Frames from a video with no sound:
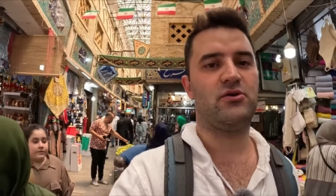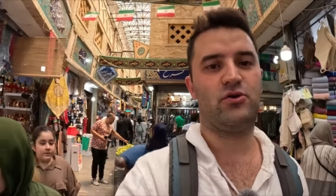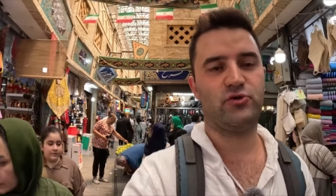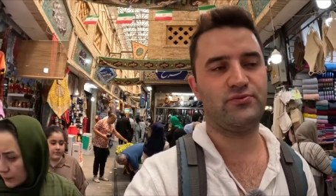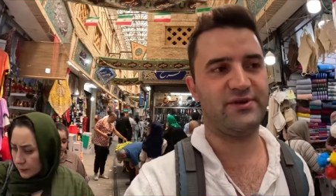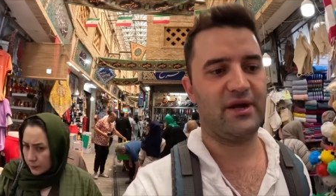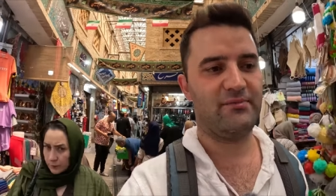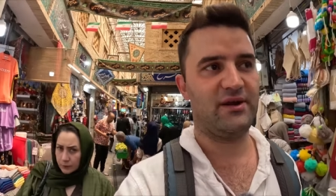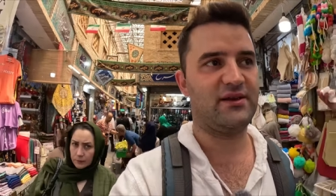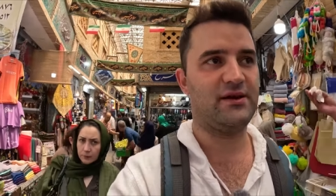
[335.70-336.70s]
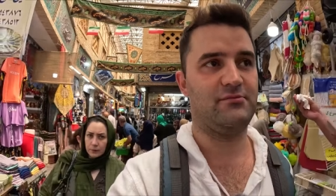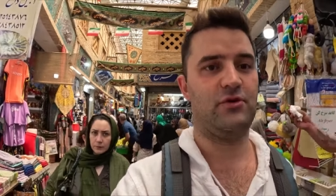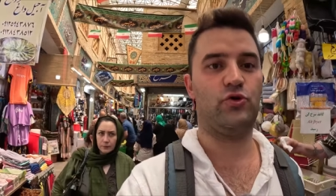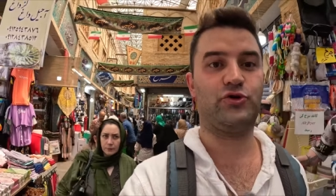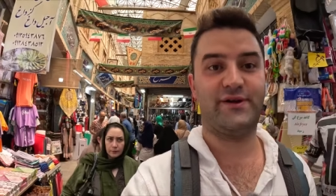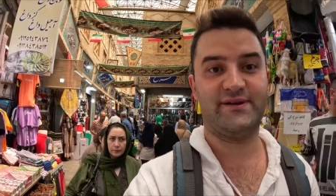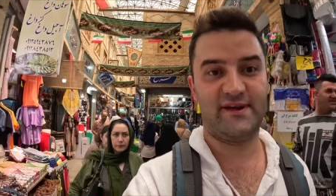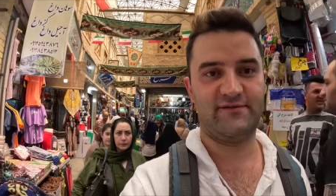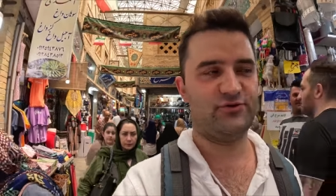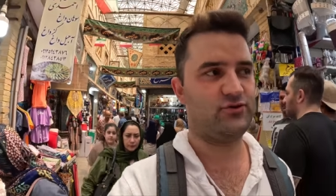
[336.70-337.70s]
otobüs tren bileti alma, otel
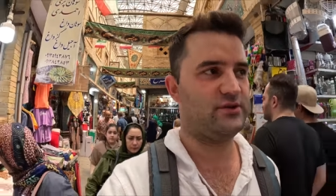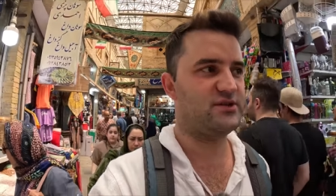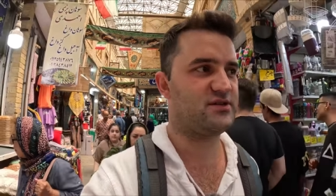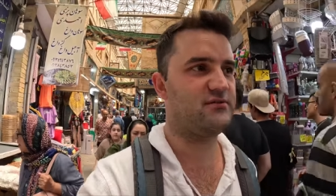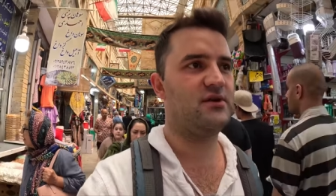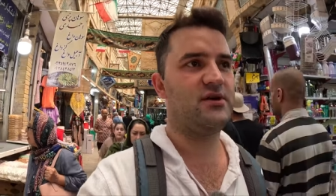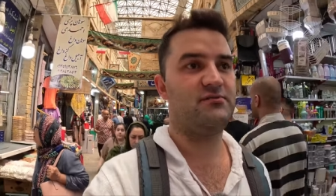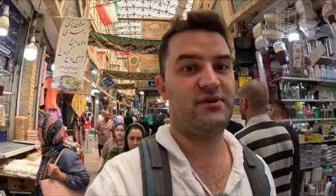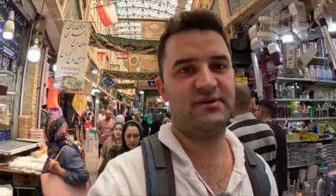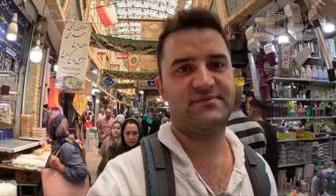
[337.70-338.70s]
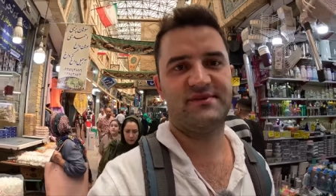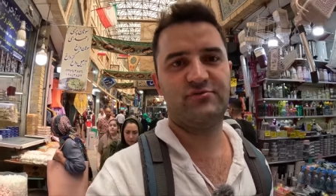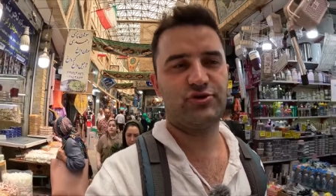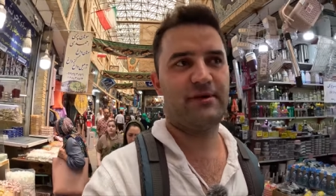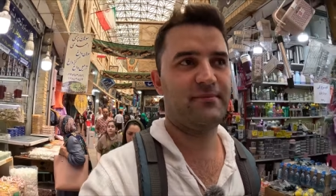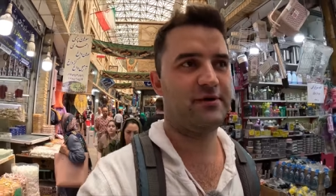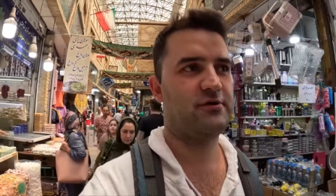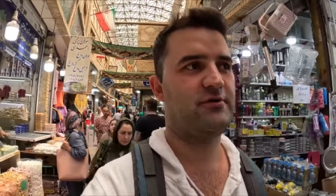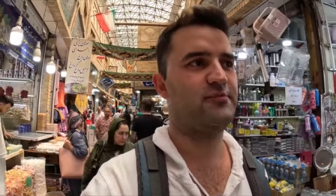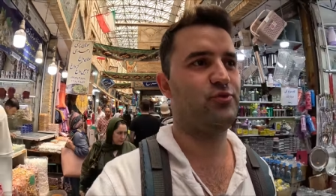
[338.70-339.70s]
rezervasyonu için bildiğimiz gibi burada
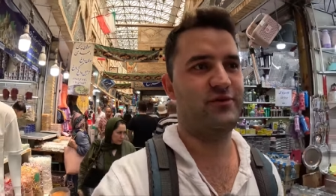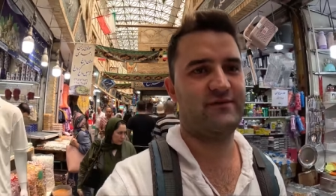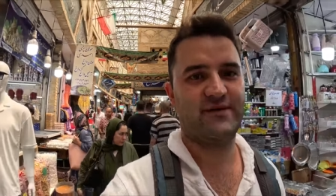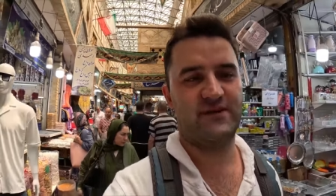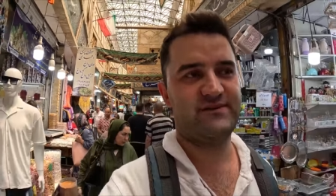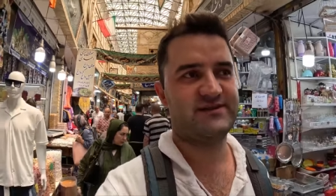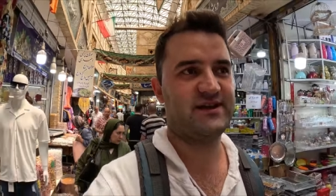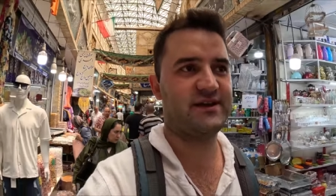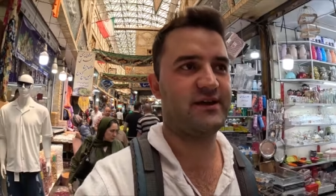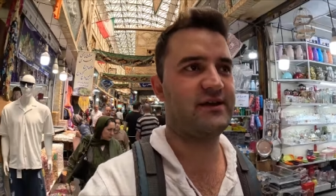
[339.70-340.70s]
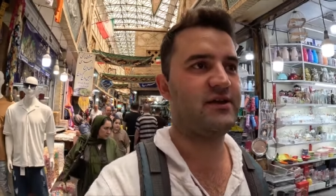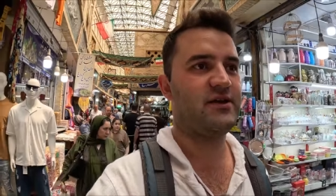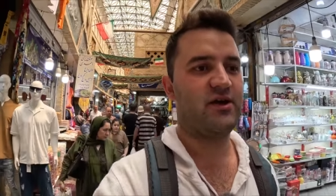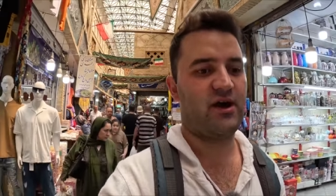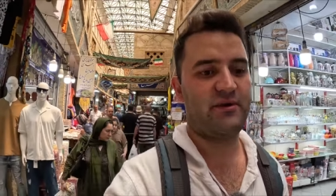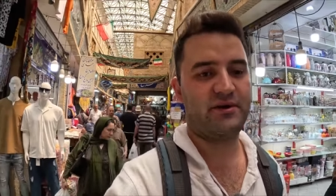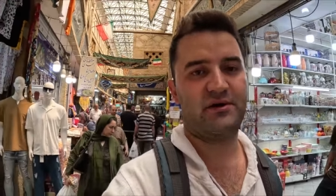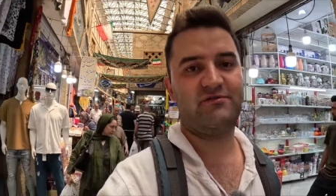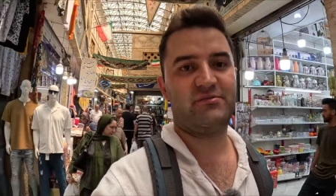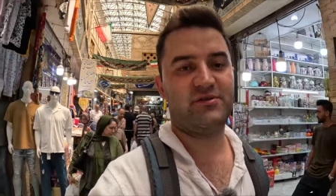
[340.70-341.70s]
ambargo var, booking falan vesaire.
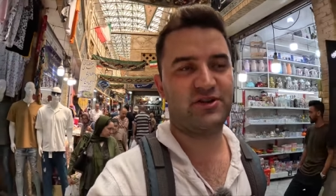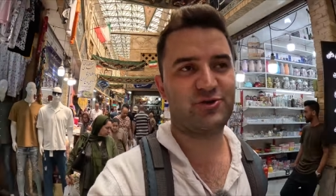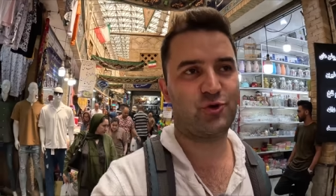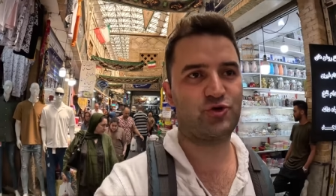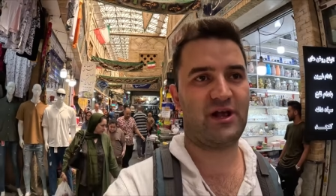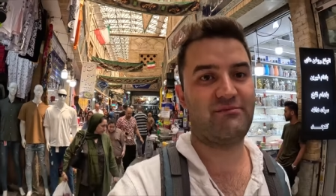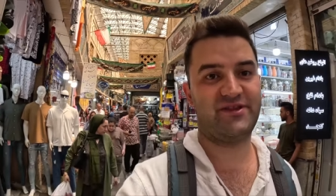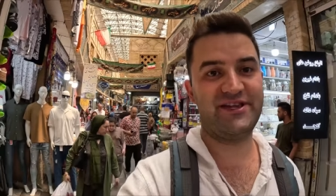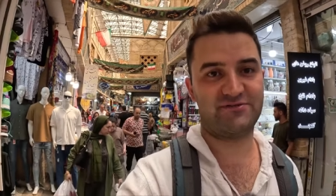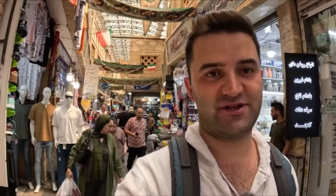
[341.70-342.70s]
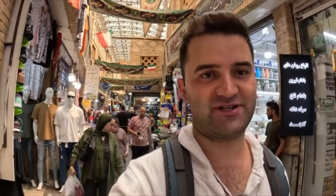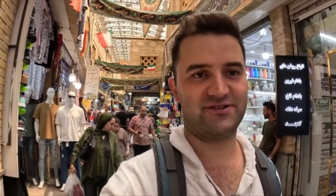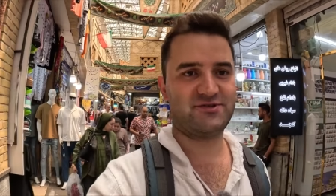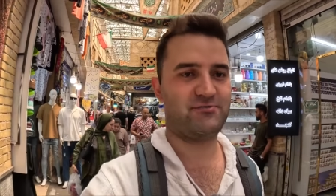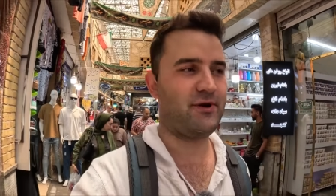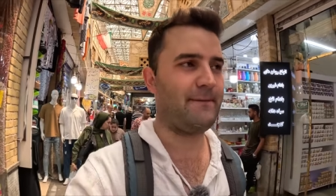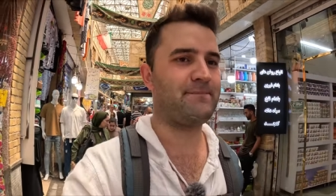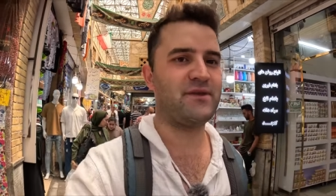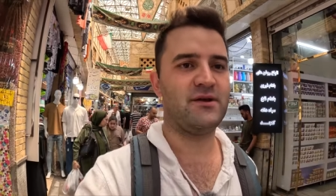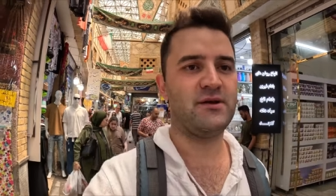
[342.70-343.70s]
Amerikan firmaları, sosyal medya hiçbir şey çalışmıyor.
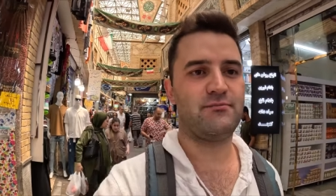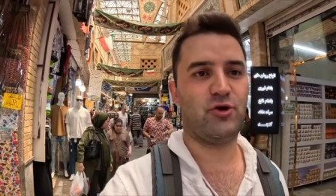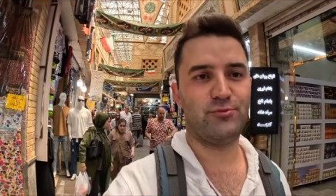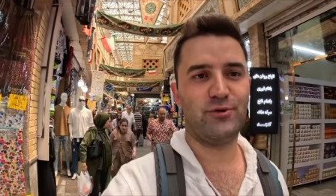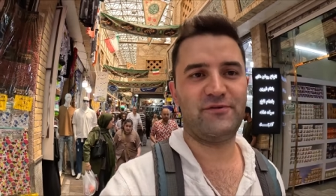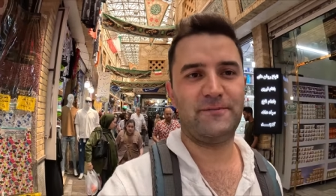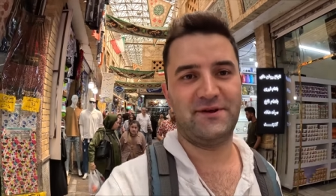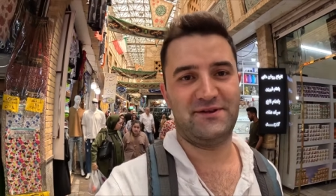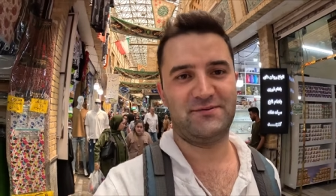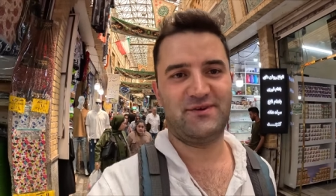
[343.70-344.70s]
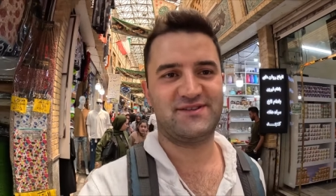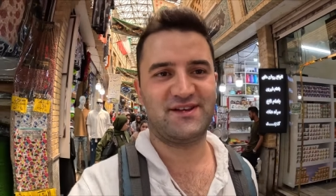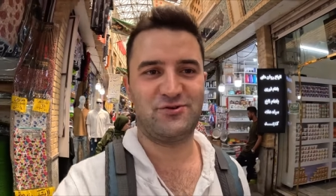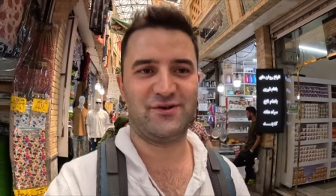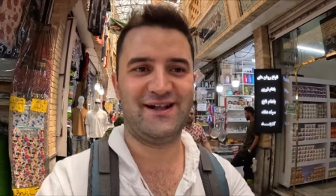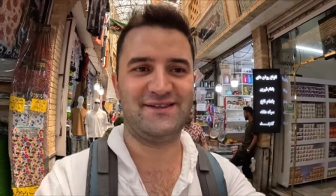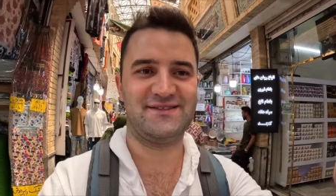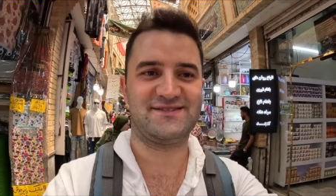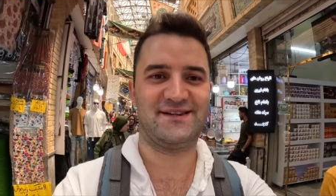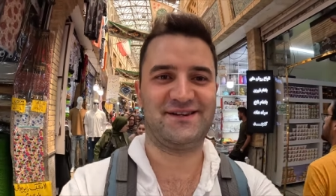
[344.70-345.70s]
Bol bol VPN indirmeniz gerekiyor
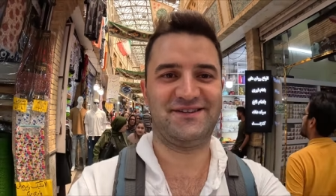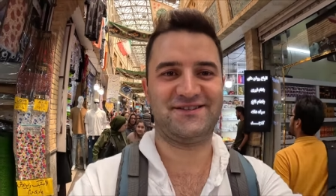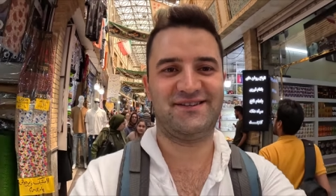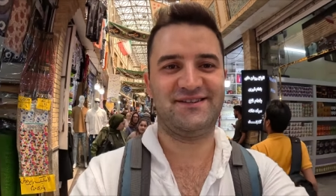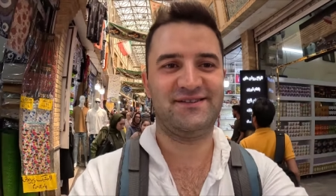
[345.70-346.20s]
geldiğinizde arkadaşlar.